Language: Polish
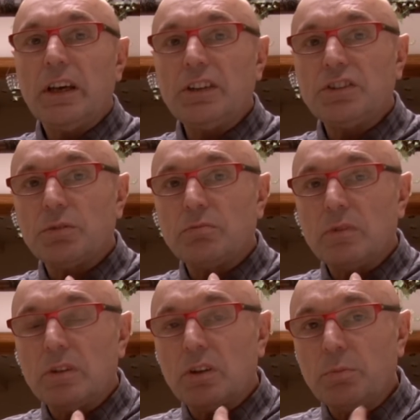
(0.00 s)
chęcią
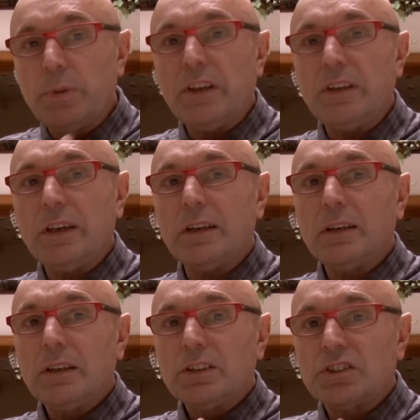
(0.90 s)
robienia
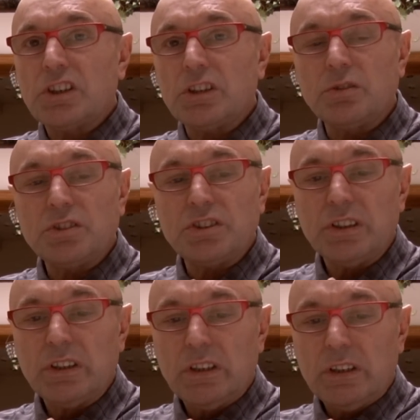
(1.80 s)
czegoś,
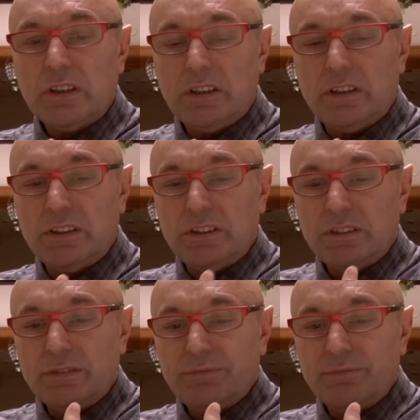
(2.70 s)
y,